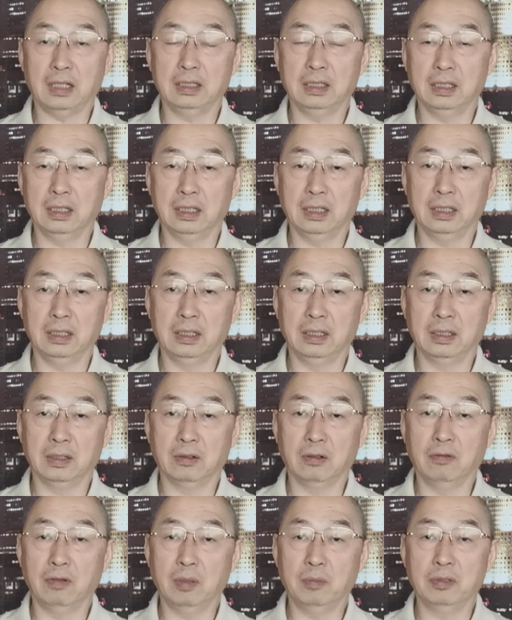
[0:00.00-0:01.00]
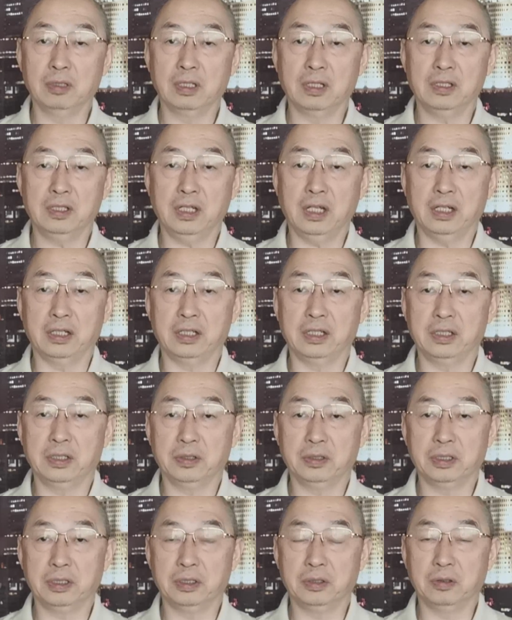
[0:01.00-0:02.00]
它的。国防部的解释
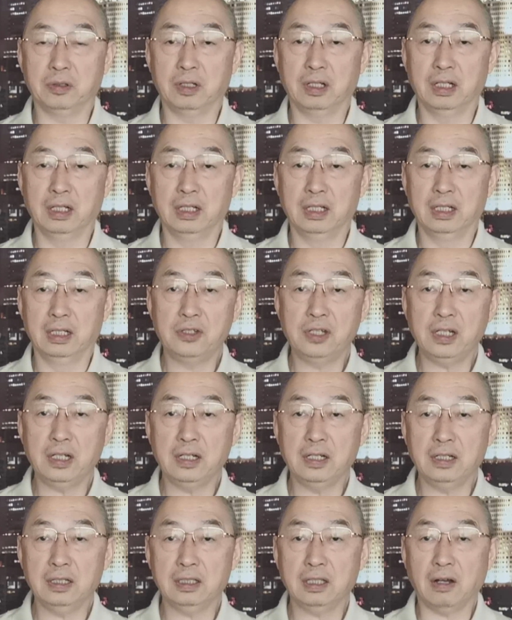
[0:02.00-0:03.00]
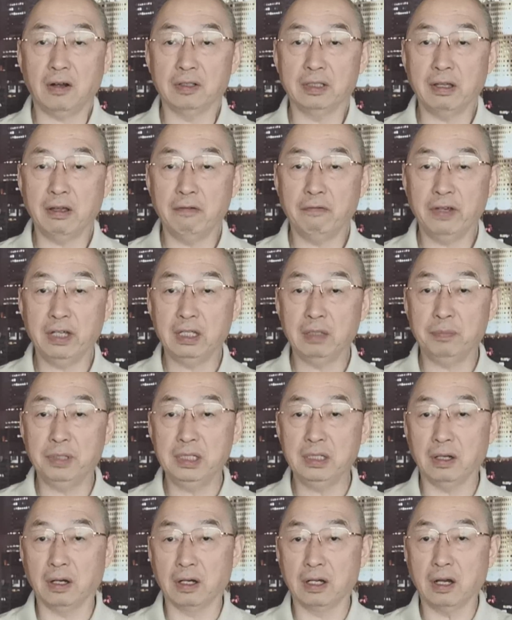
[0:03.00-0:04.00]
就是说，这颗导弹飞得
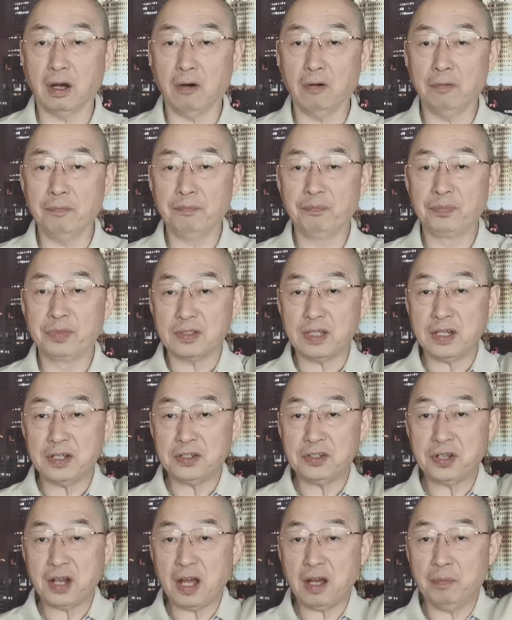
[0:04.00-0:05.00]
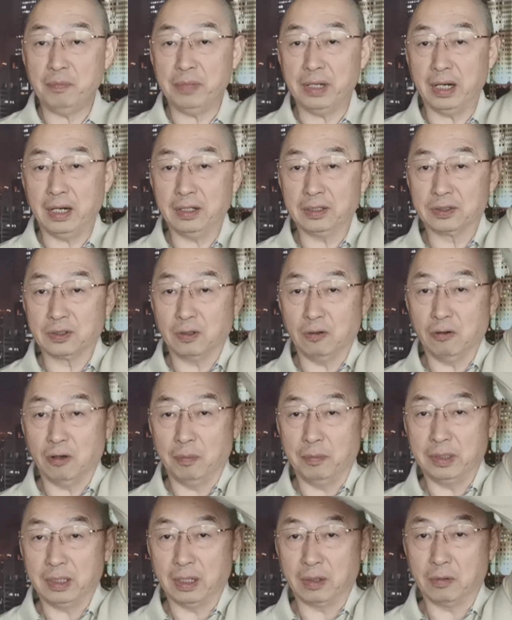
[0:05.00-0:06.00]
比较高，在上边从
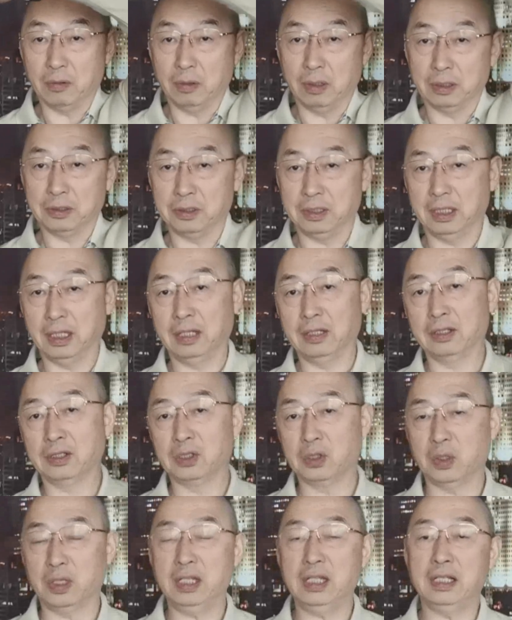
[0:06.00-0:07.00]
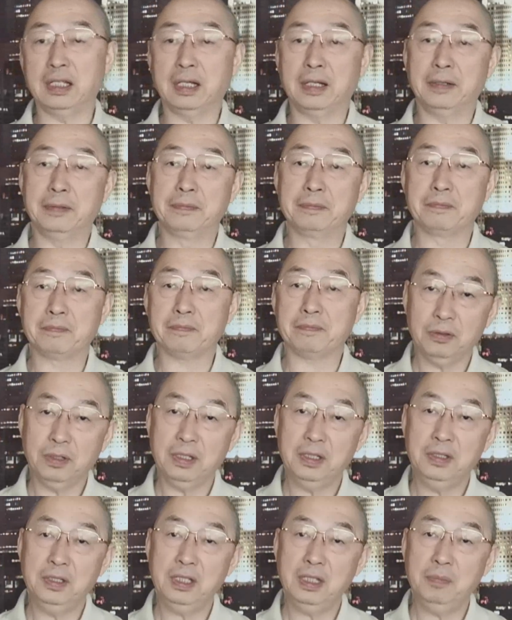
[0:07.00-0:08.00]
我们这儿过去的，所以呢，
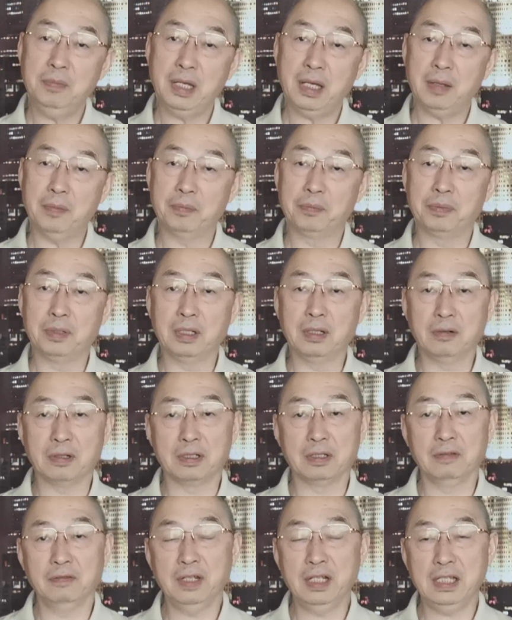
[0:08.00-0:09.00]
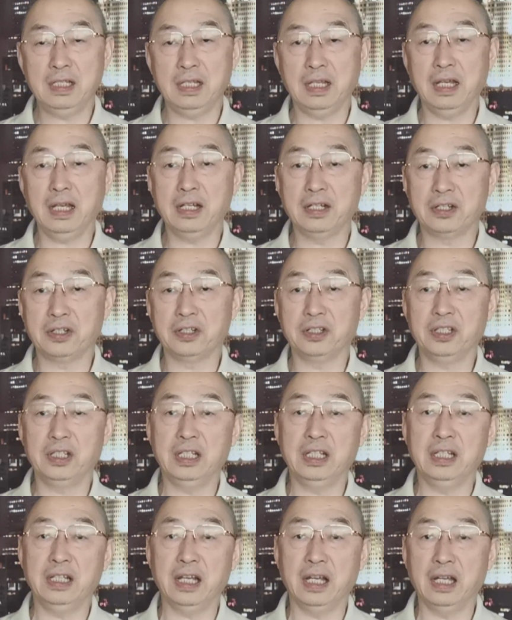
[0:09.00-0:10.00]
对地面不构成威胁，这是
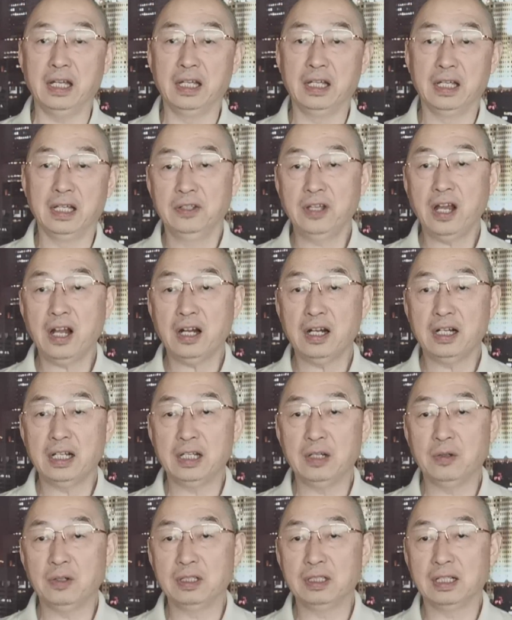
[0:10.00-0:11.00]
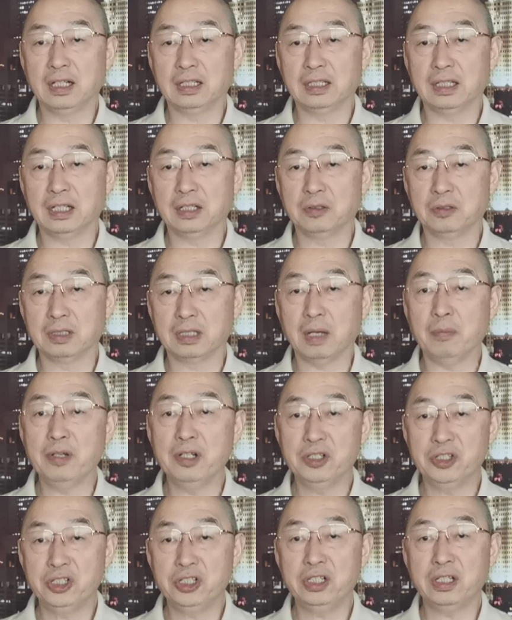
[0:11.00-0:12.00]
第一点。第二个理论呢，他说他
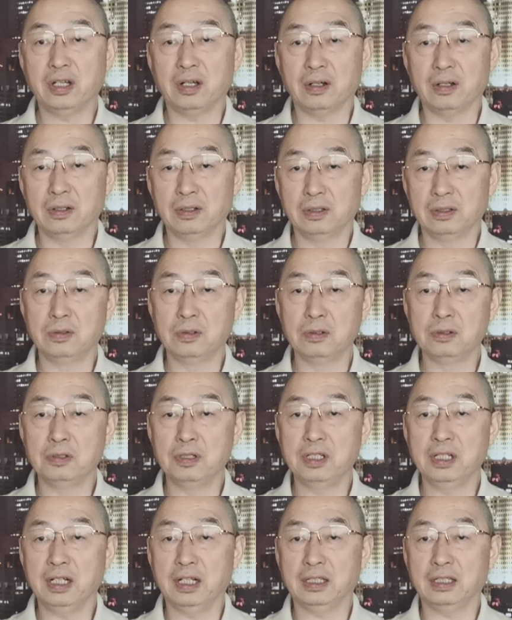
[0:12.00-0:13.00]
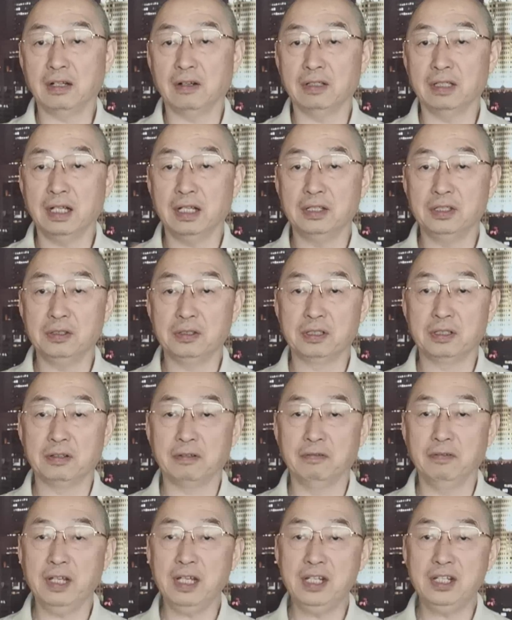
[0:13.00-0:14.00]
们知道共军这个导弹就
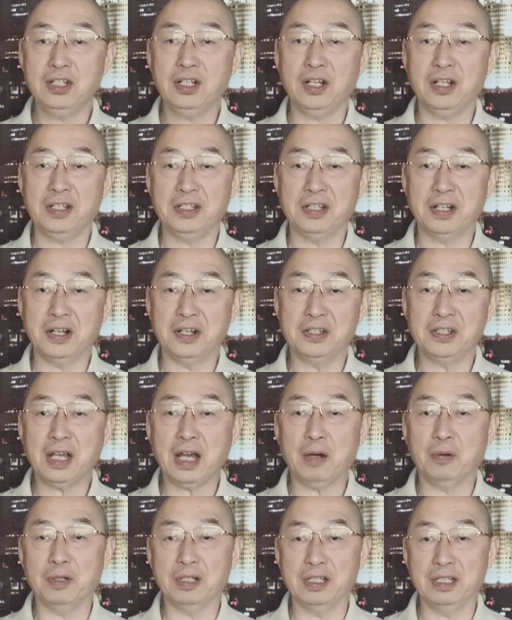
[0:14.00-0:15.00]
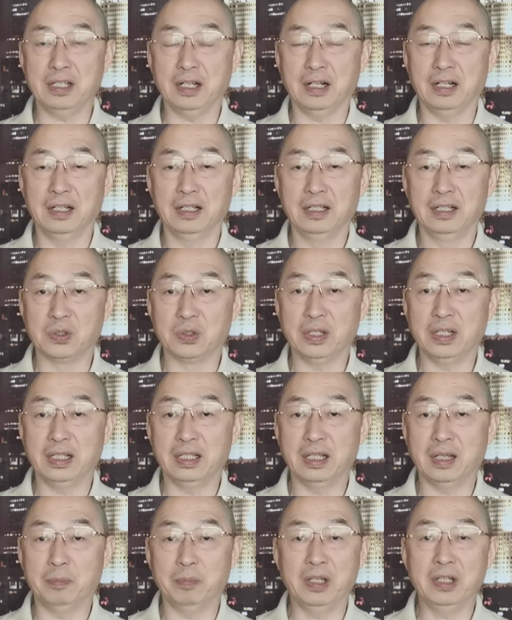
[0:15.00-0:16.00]
是威慑一下，吓唬一下，所
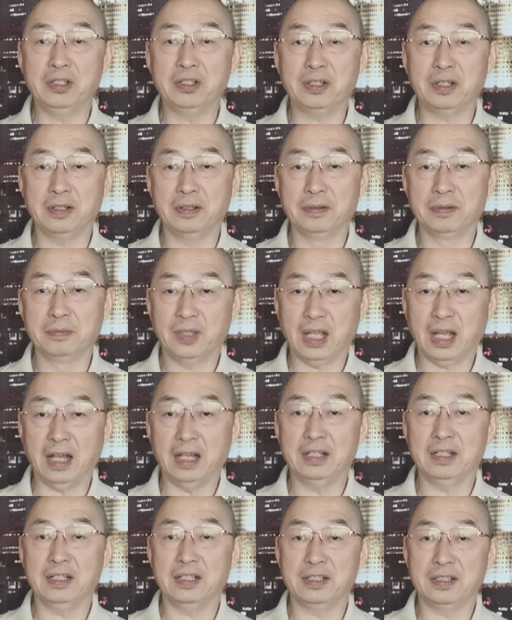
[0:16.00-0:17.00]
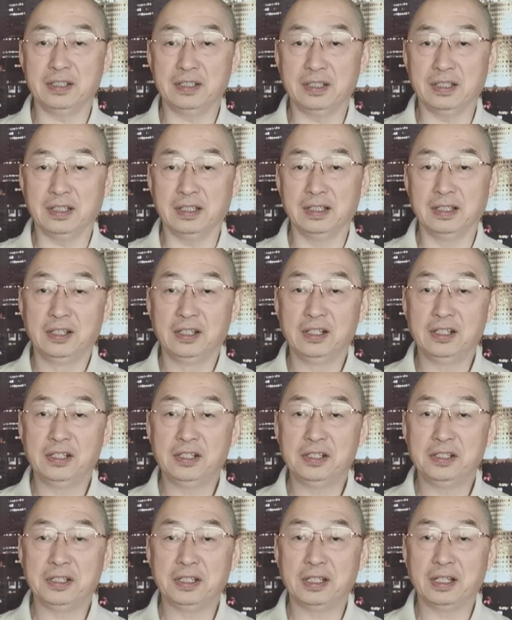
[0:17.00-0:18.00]
以呢，没事。大概这个事情，这个
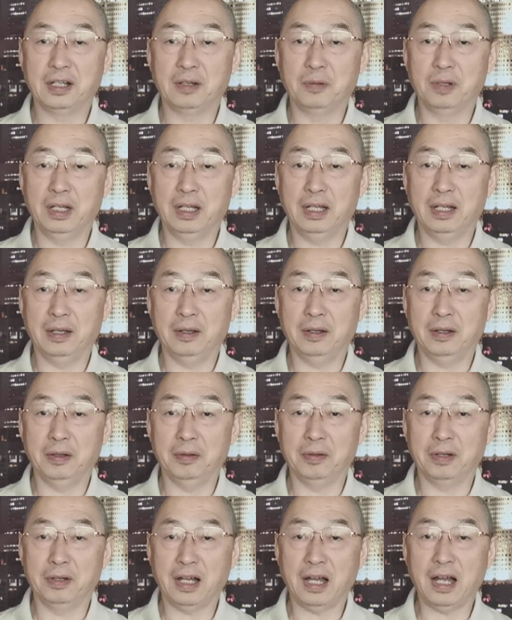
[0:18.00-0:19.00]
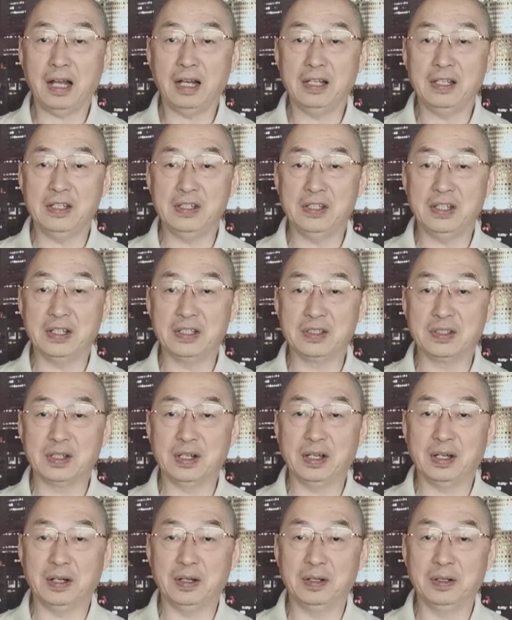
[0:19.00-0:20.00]
事情呢，我也看了一些
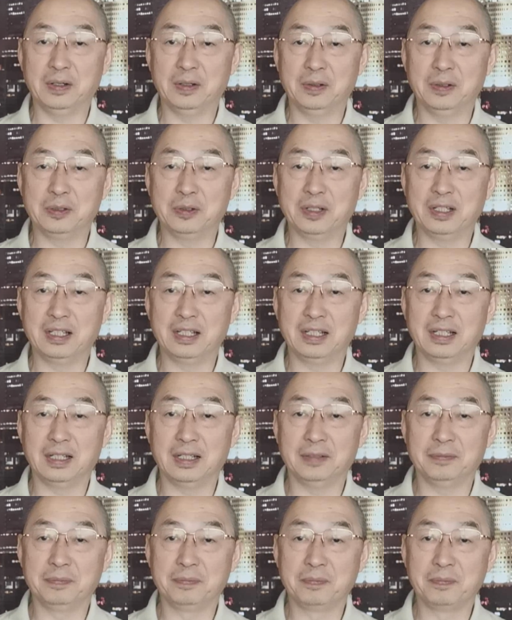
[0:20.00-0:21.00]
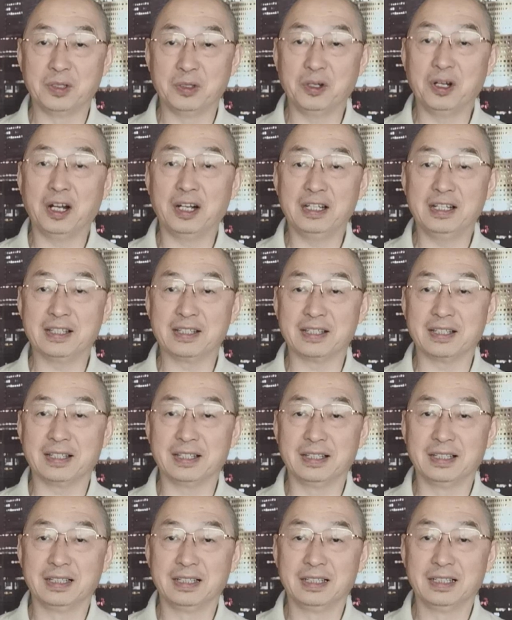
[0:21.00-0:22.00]
资料，我觉得有点意
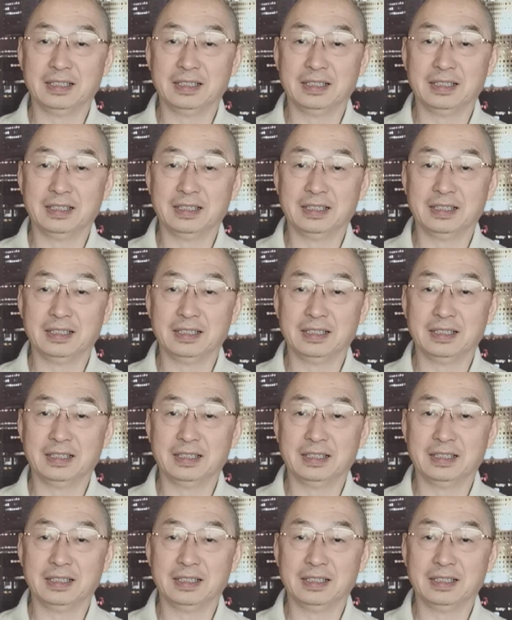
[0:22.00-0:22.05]
思。